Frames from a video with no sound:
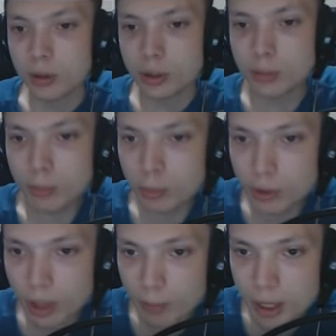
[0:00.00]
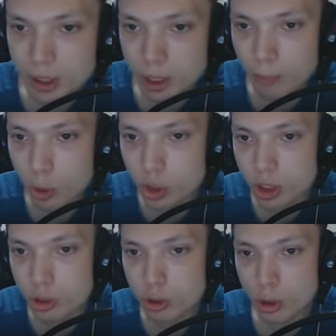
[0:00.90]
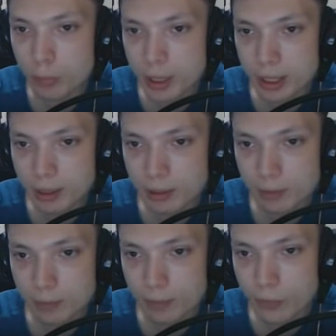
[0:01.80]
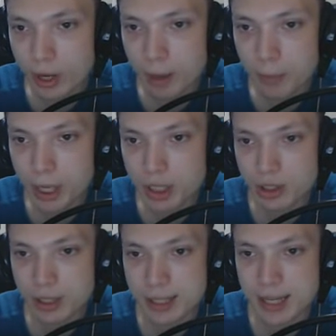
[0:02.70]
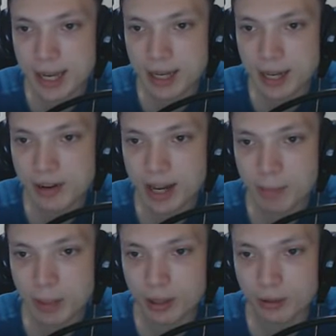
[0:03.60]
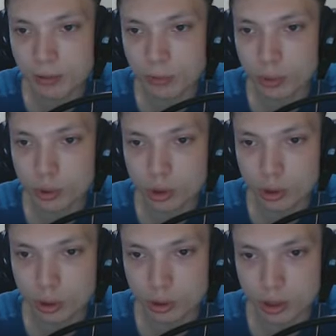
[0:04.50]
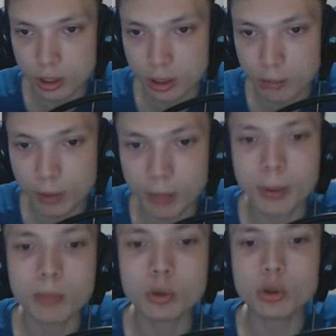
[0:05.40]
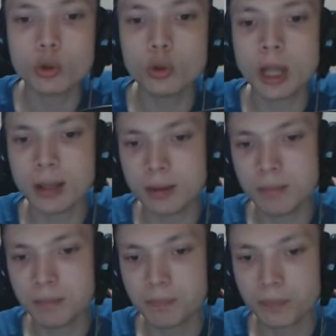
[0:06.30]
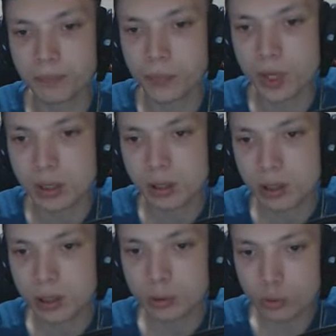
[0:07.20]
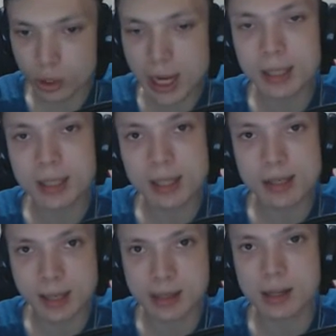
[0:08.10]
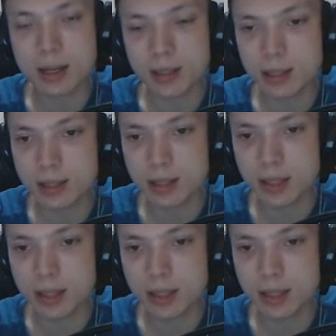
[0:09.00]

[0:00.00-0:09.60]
Şimdi bundan başlayalım. Önce Snoopy'nin Rampage SN R1 ürününü göstereyim. Bak ben bunu kullandım. Güzeldi. Ses kalitesi